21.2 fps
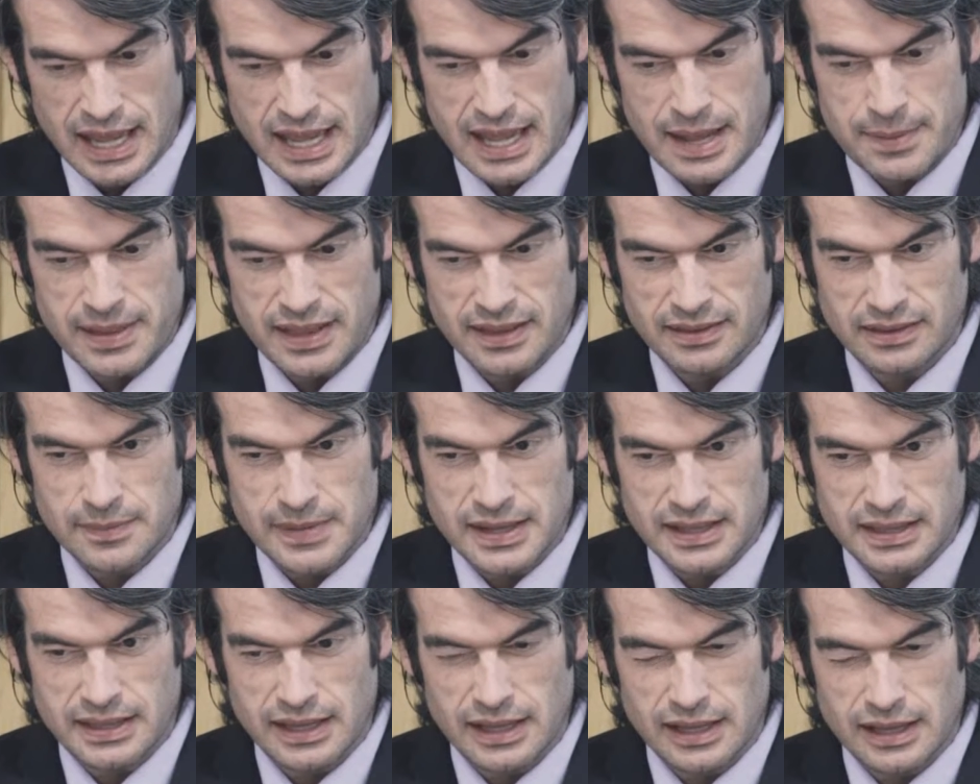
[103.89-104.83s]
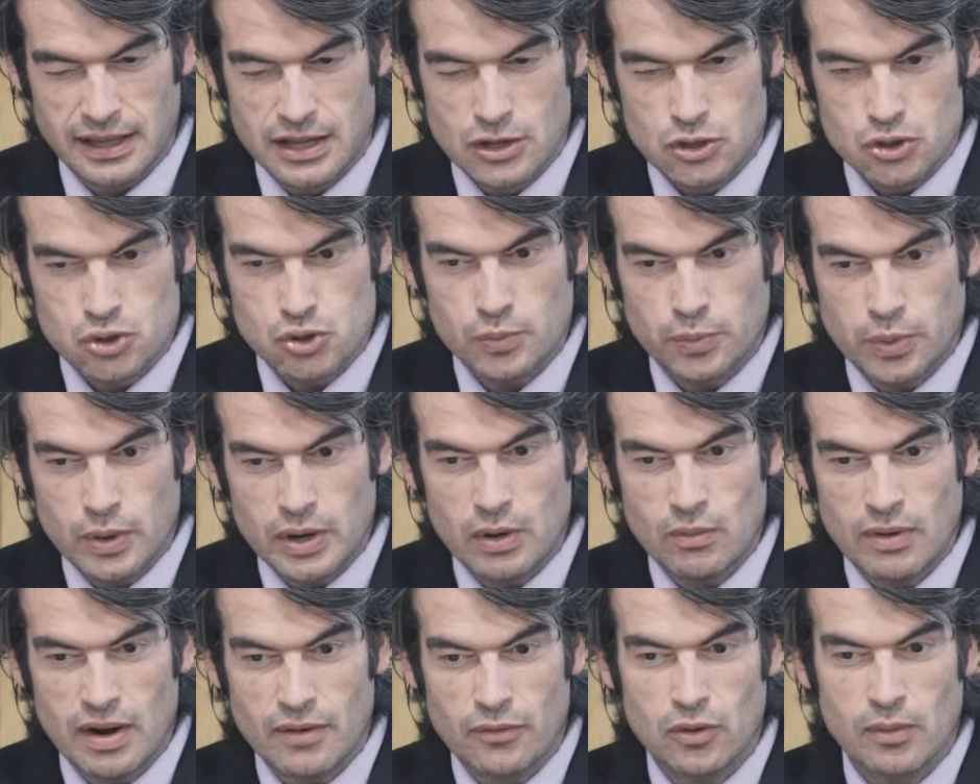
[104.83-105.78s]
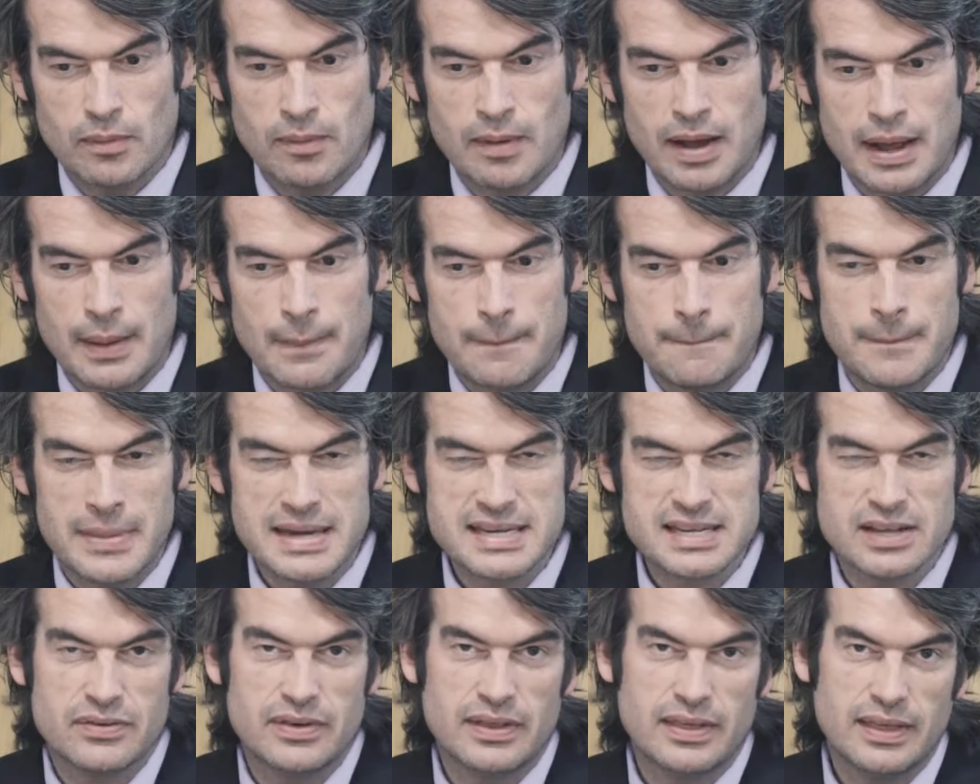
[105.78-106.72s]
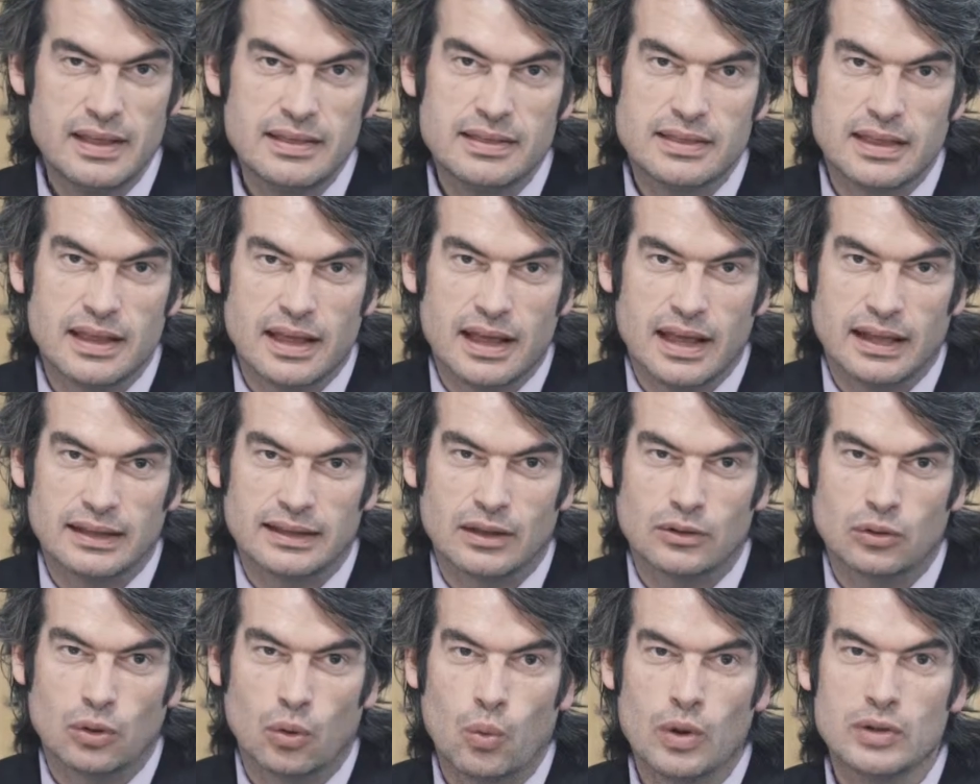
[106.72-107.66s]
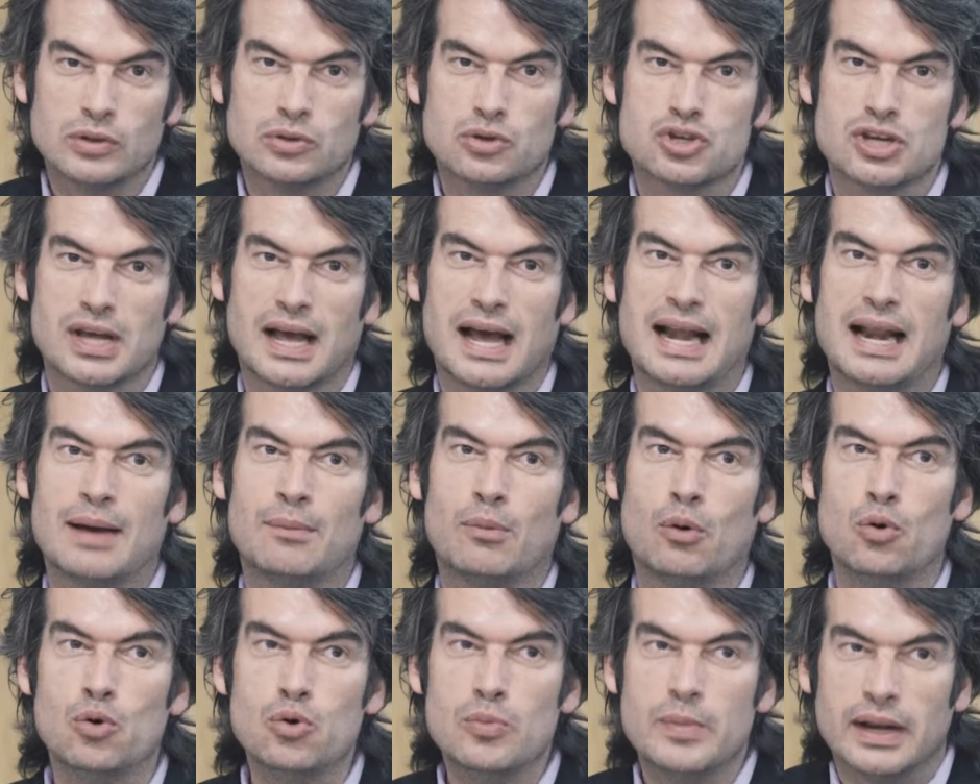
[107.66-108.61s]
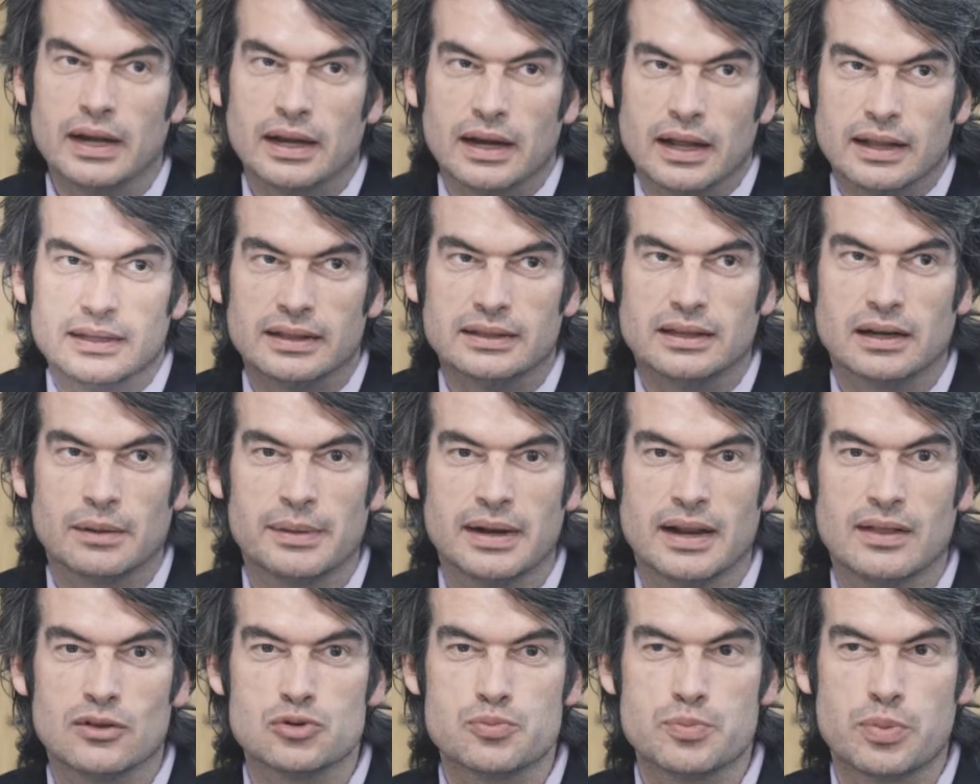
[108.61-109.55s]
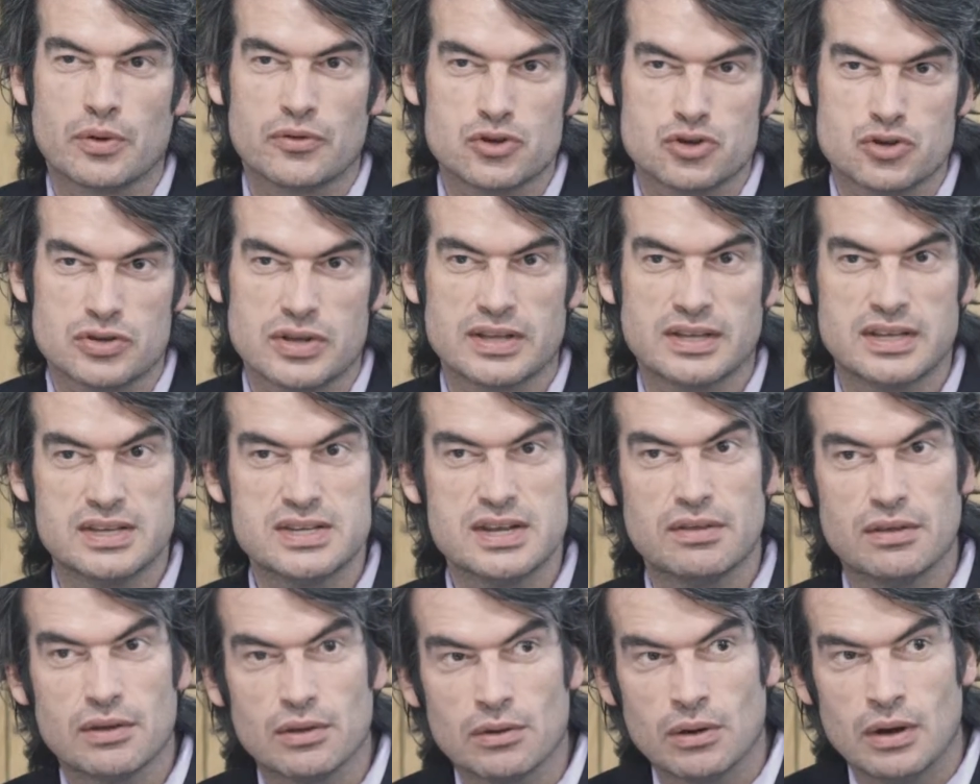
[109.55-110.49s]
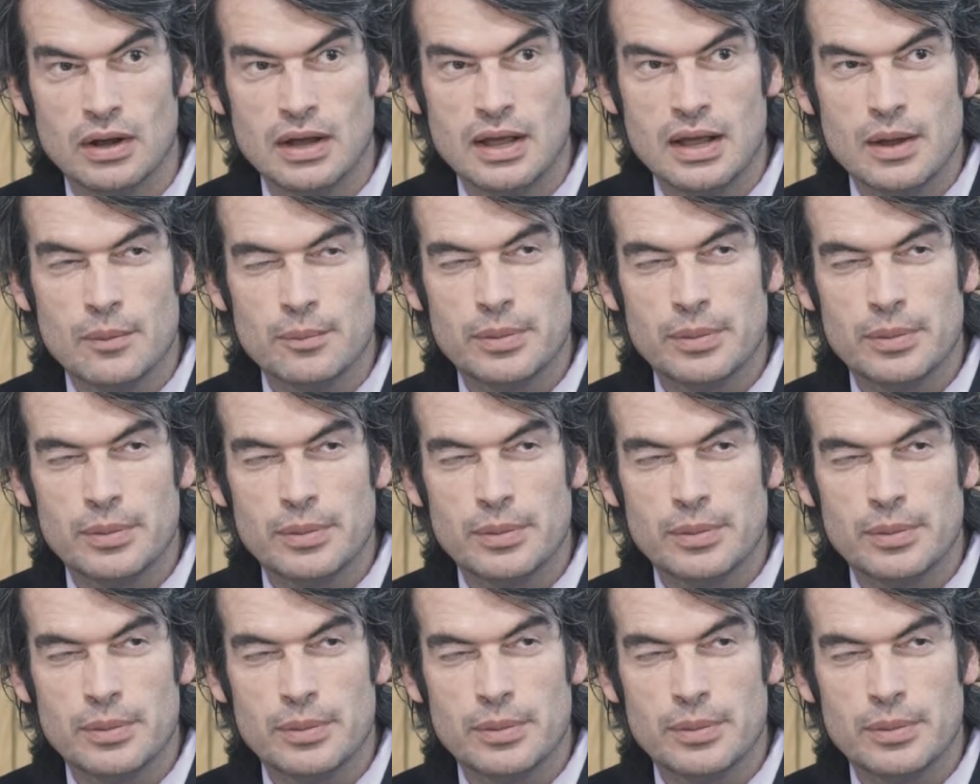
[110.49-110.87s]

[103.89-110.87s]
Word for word: evidentemente, suponen una forma más eficiente en tanto en cuanto se gana volumen en determinados procesos de adquisición,